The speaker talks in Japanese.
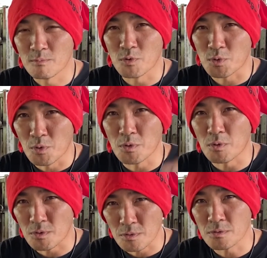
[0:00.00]
もう糖
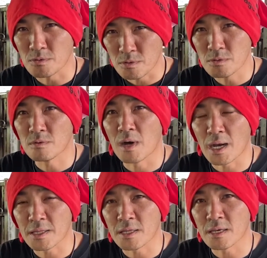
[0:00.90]
度をどんどんどんどん
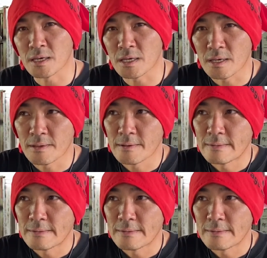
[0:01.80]
上げて、